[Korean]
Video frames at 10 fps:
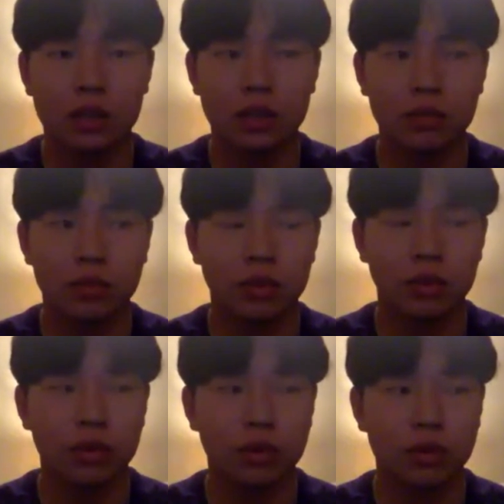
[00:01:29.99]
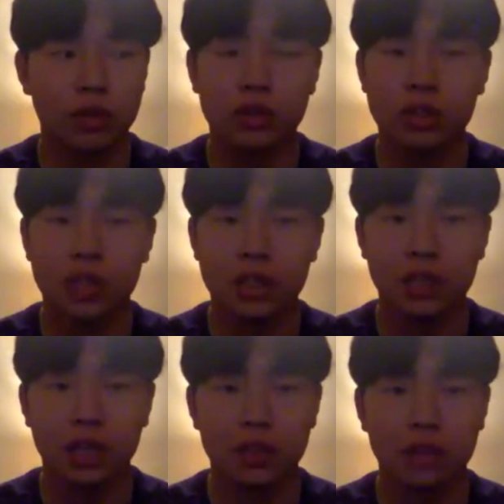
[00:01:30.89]
뭐 적은 양은
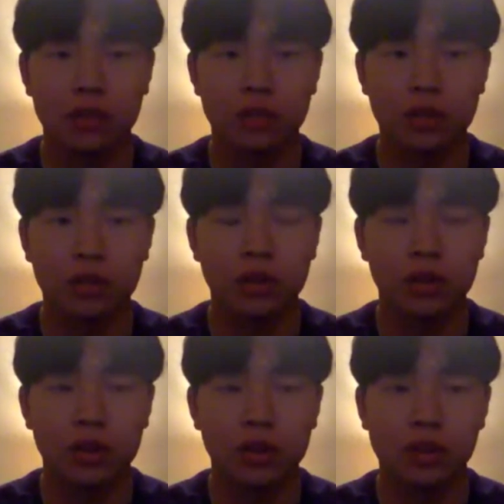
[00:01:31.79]
아니어서 음.